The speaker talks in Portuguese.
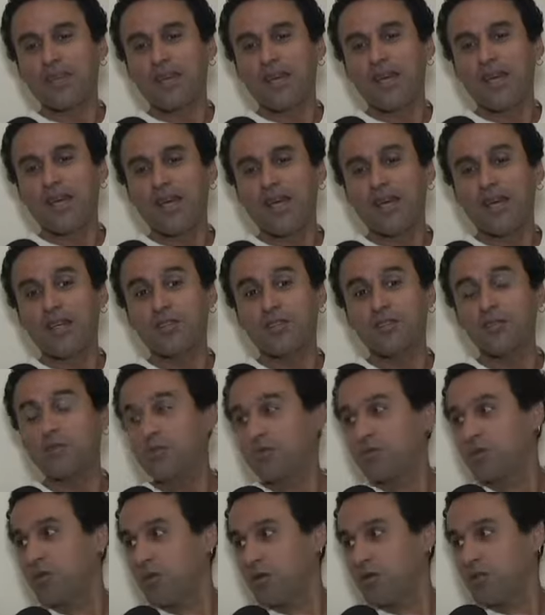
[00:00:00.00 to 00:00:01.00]
é,
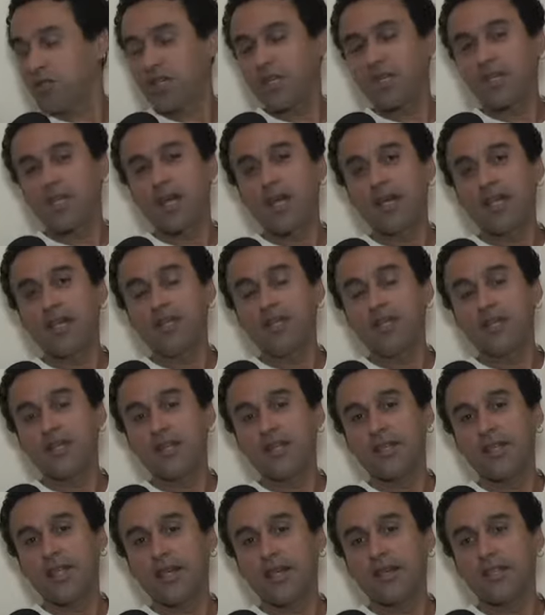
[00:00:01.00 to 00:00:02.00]
estudou em Jataí
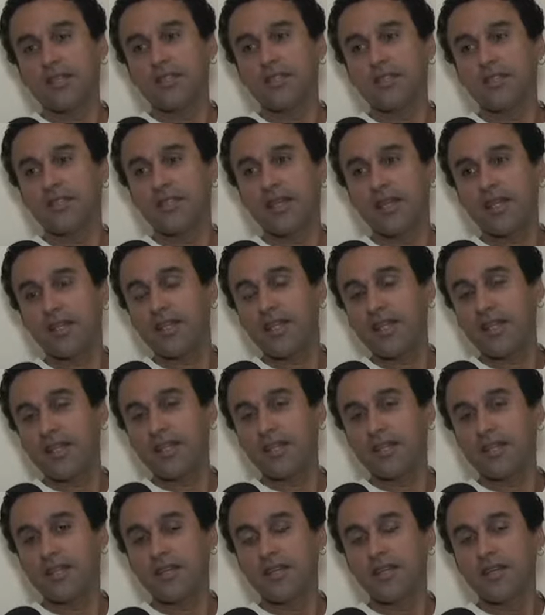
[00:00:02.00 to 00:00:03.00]
na década de
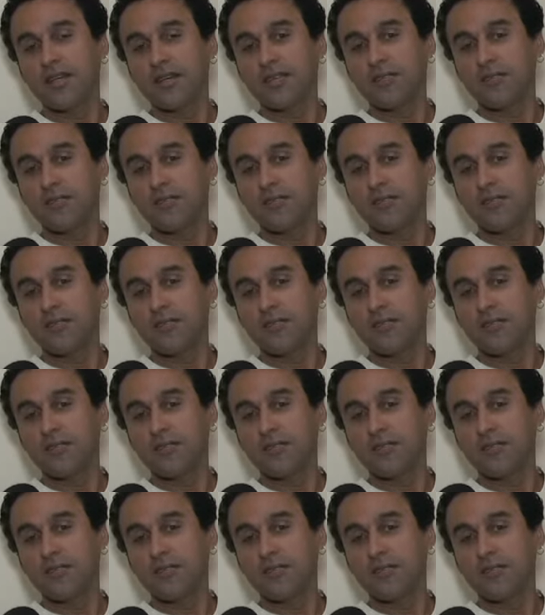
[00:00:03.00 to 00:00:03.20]
70,